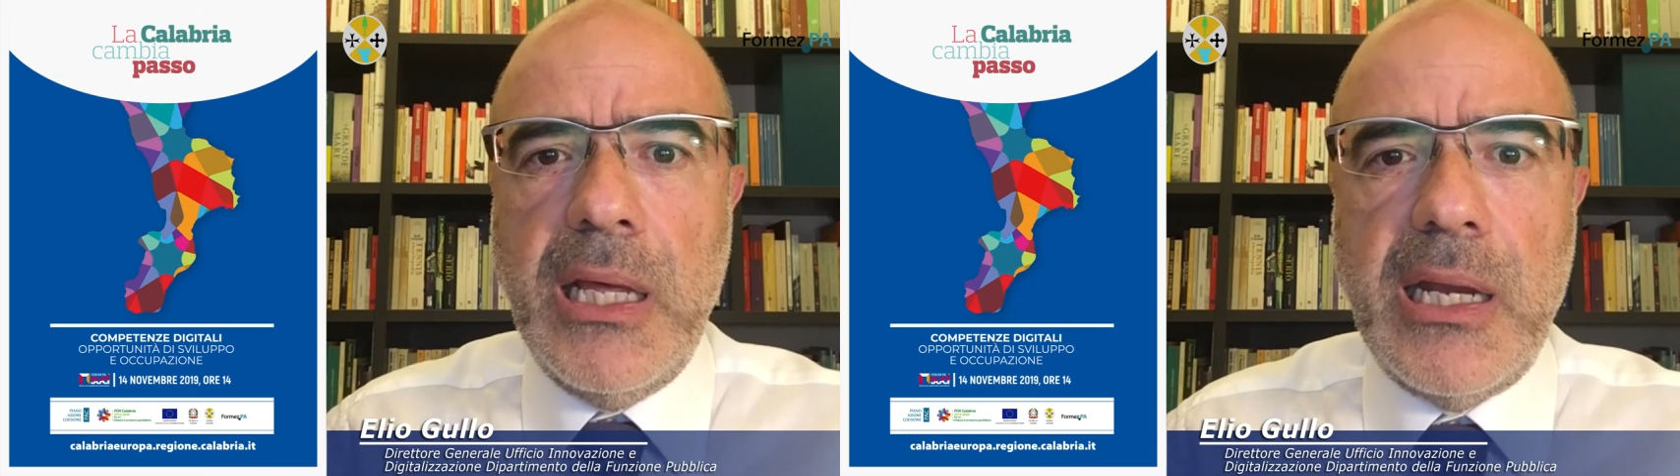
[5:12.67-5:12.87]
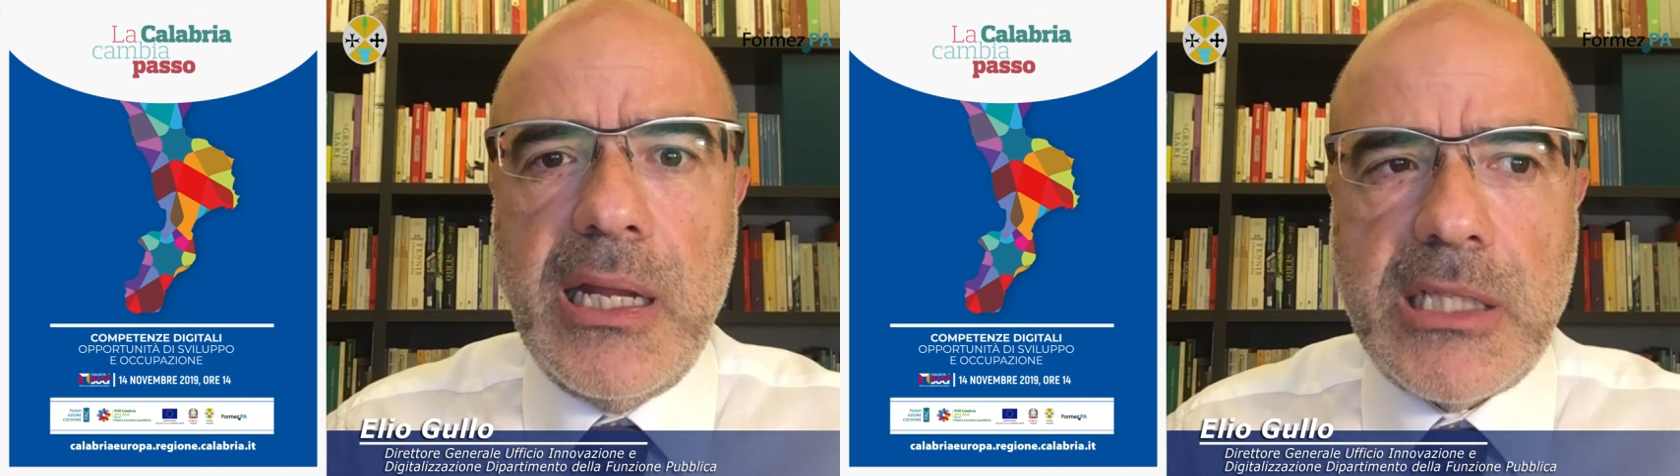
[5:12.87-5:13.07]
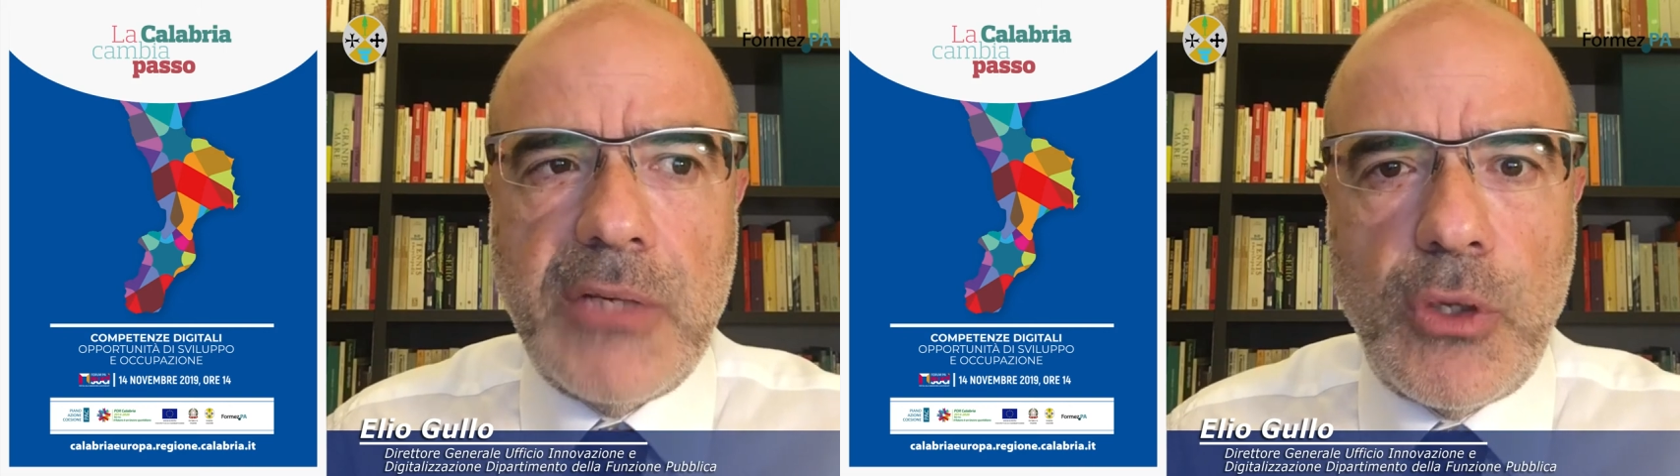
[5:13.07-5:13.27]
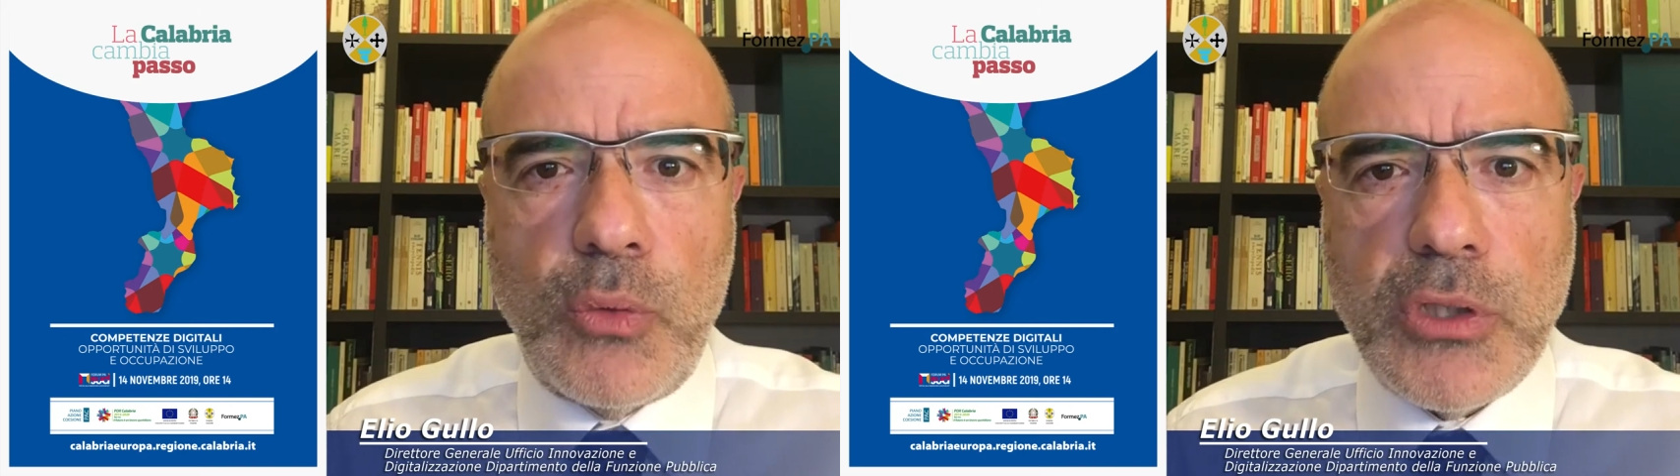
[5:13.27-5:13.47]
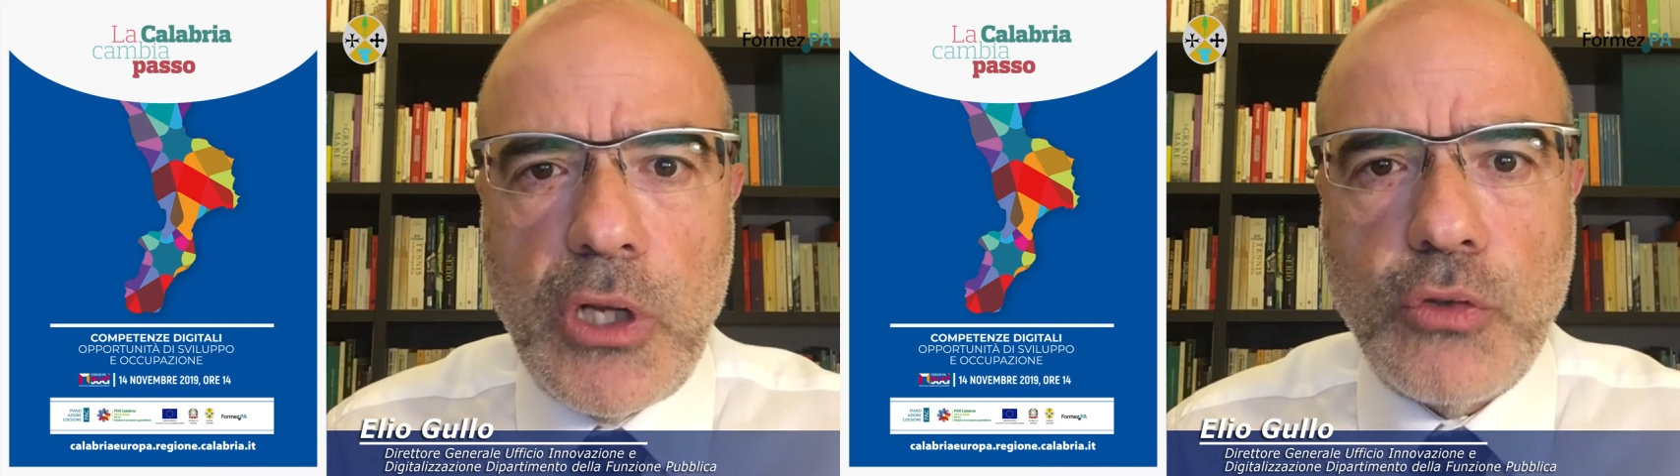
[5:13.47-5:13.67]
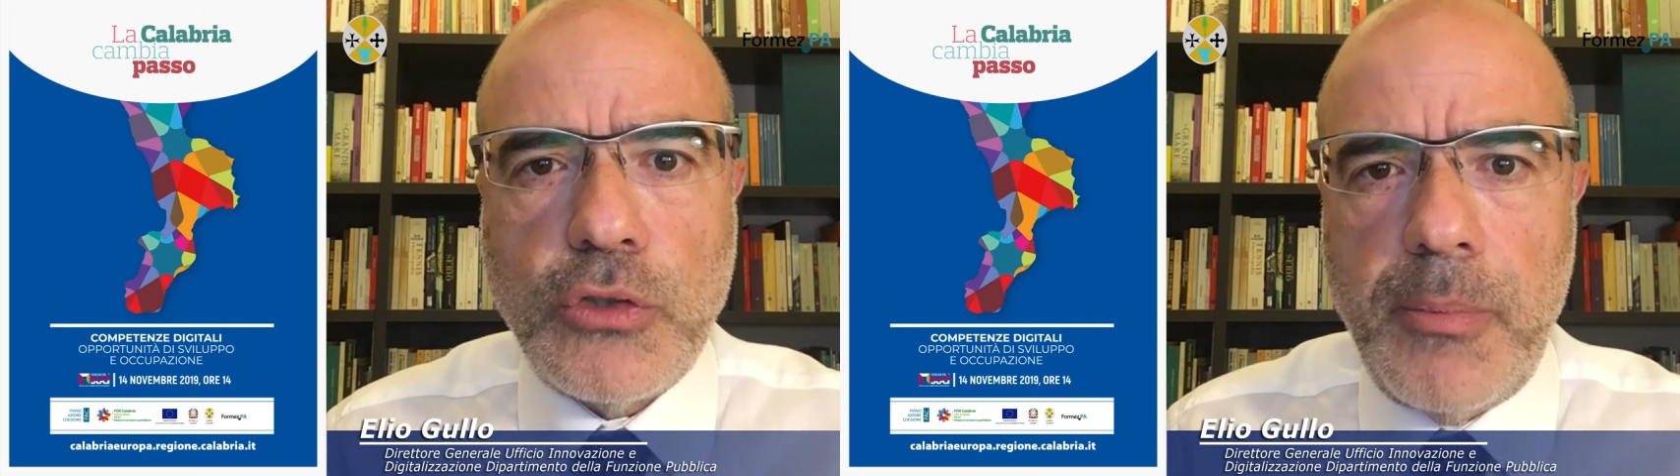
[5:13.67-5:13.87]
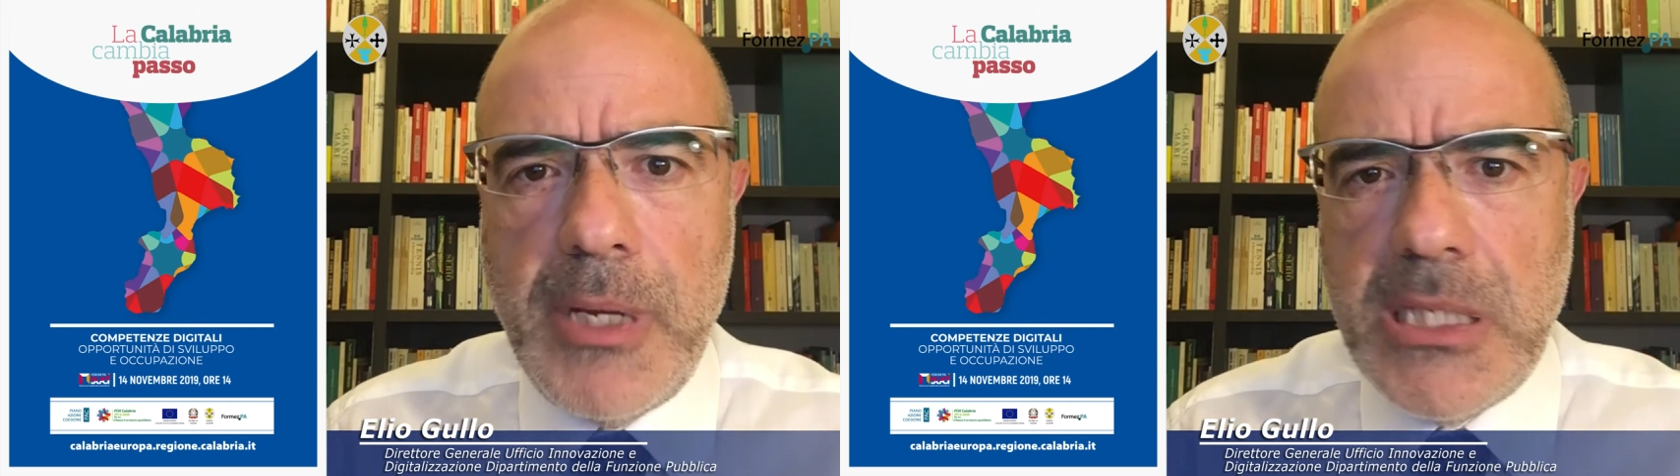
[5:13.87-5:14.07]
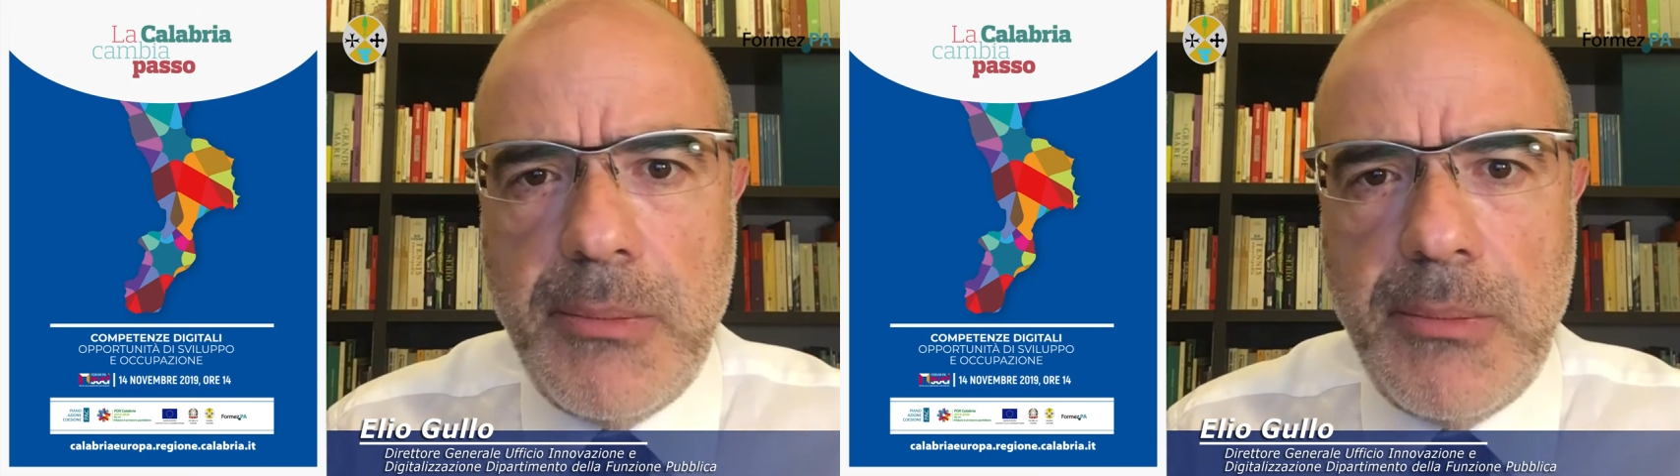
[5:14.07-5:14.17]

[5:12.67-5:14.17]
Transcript: realtà virtuose nel nostro paese,